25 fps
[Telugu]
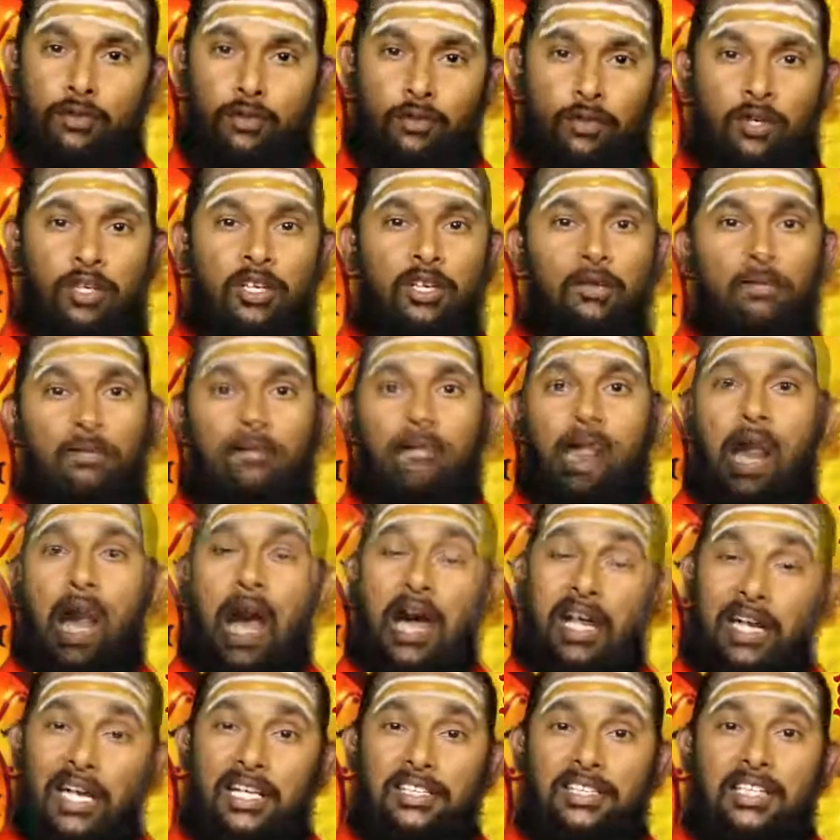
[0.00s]
యోగ్యం
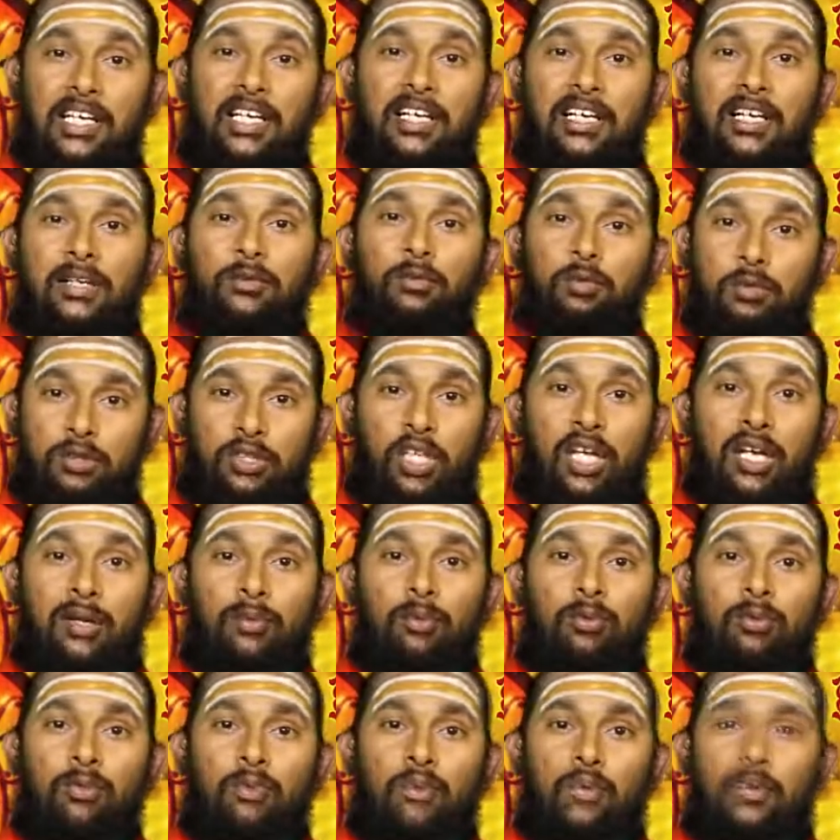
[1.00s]
అలా చేయడం
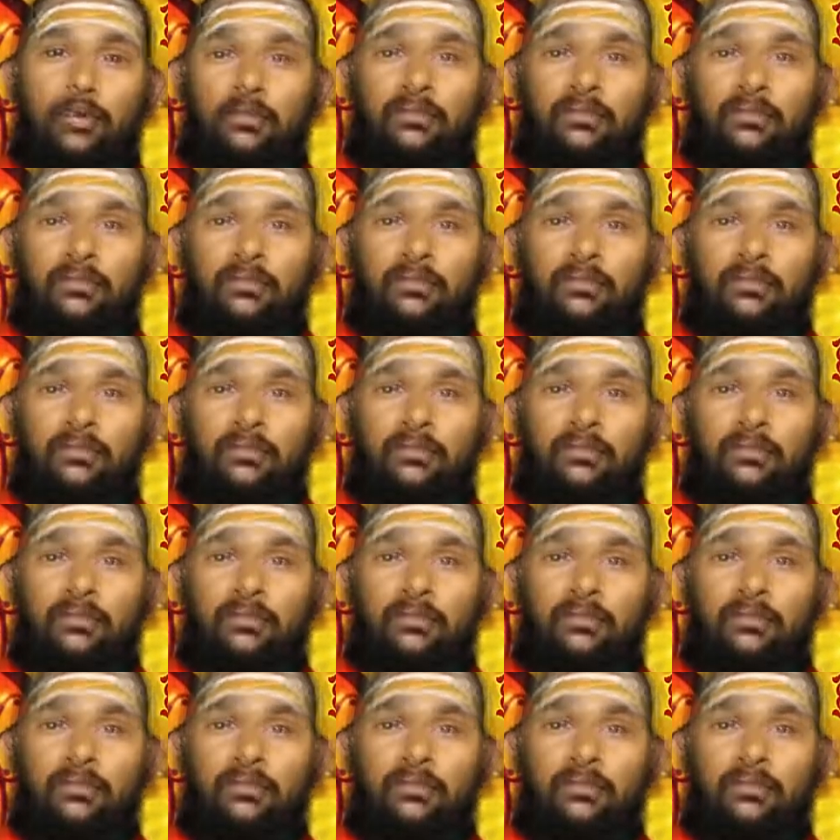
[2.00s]
ఉత్తరము